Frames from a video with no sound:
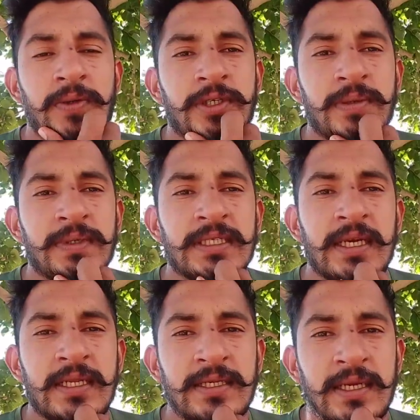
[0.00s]
उसकी मैं
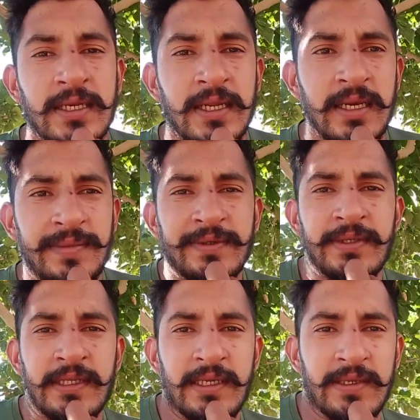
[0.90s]
सारी जानकारी आपको
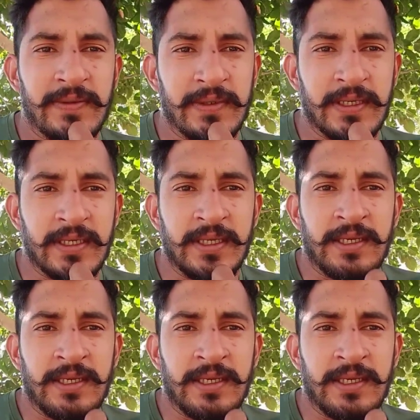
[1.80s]
देता रहूँगा